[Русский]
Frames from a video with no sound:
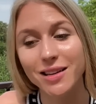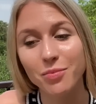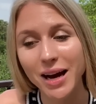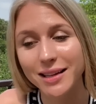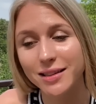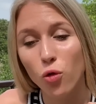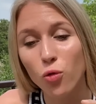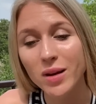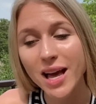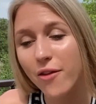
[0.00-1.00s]
Ребят, у
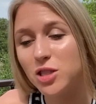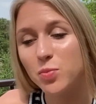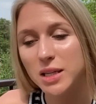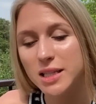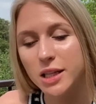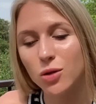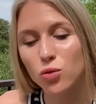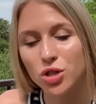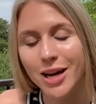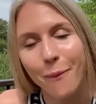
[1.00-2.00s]
меня в списке
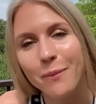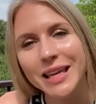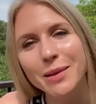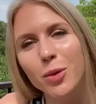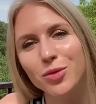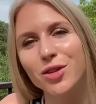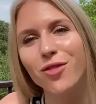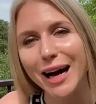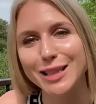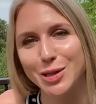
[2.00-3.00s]
уже минимум
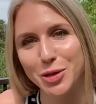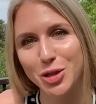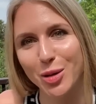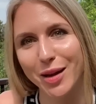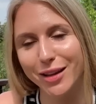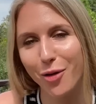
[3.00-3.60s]
20 инструментов.